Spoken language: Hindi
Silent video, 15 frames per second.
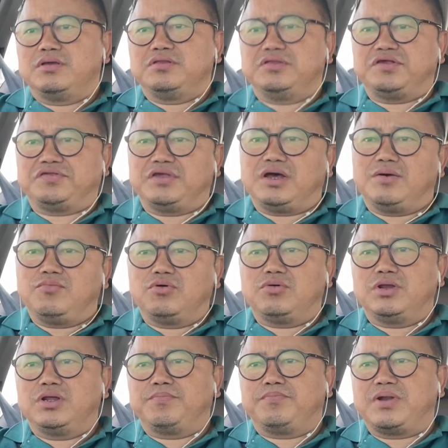जैसे हम लोगों
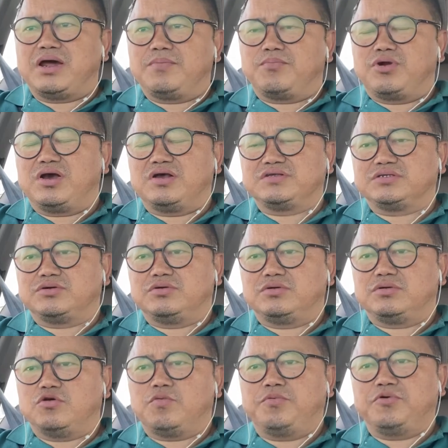ने प्लान प्रोडक्ट्स और
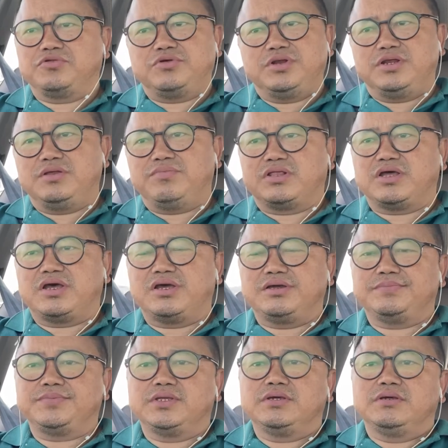अपॉर्चुनिटी बताए
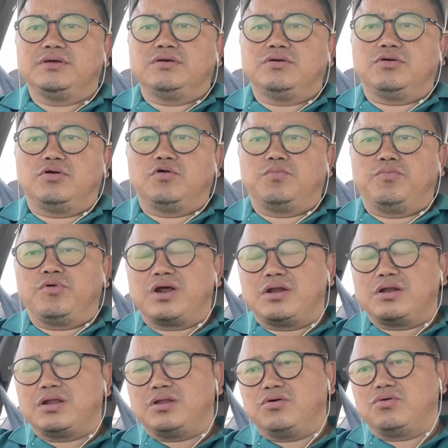और
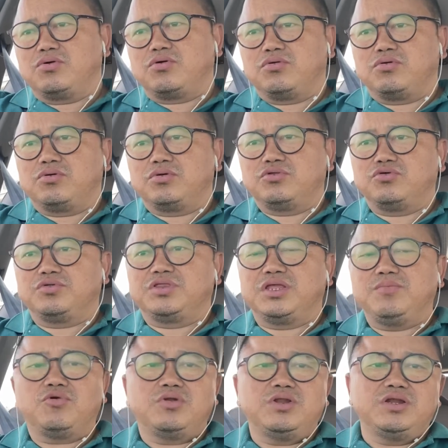पुराना लोगों को जो
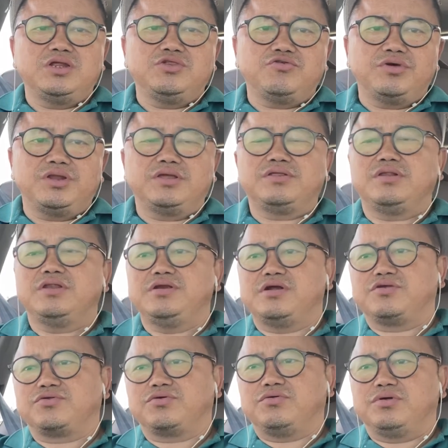टीम ऑलरेडी ज्वाइन है
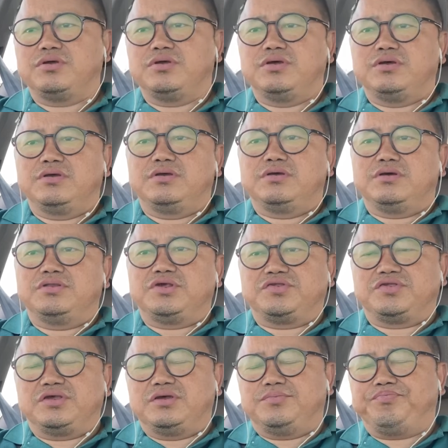लीडर्स को
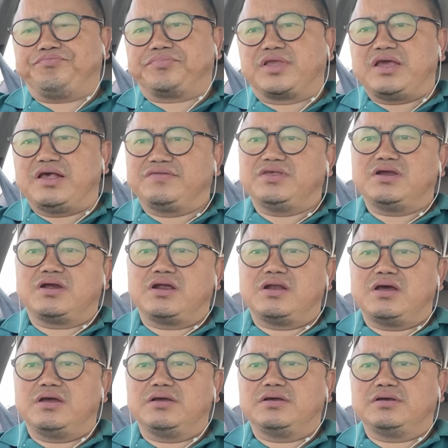जैसे कैसे
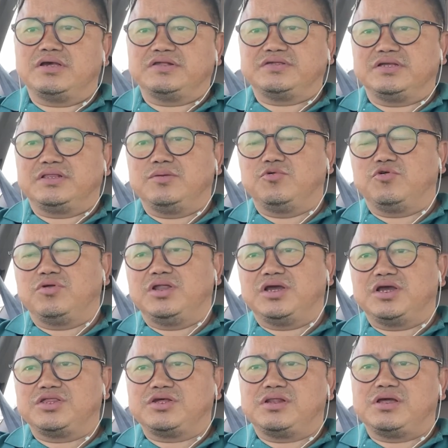करना है कैसे टीम को
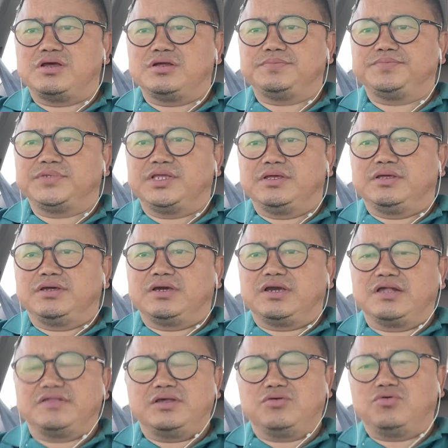लेकर चलना है
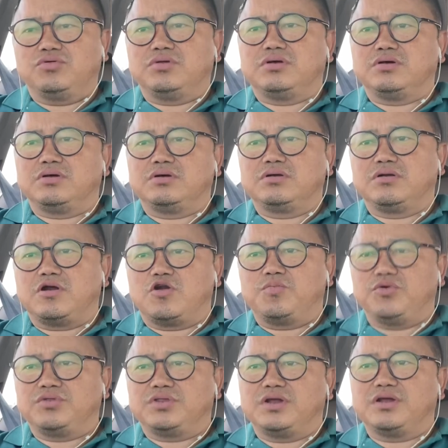कैसे खुद ग्राउंड
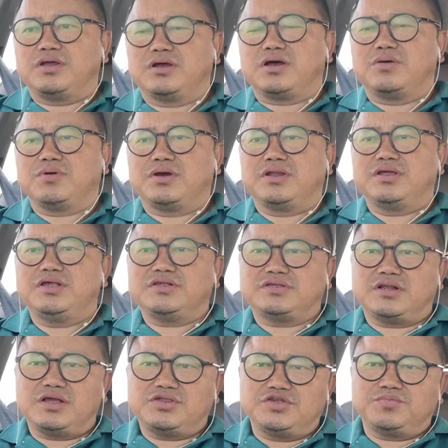पे उतर के काम करना है ये
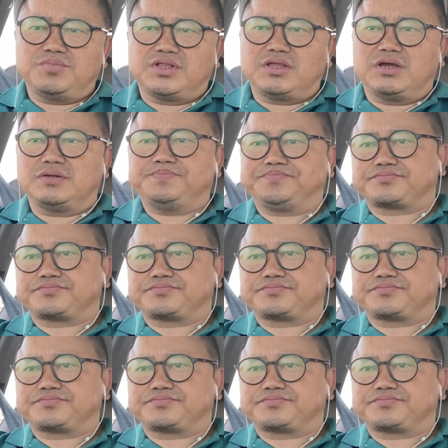सारा चीज़ बताया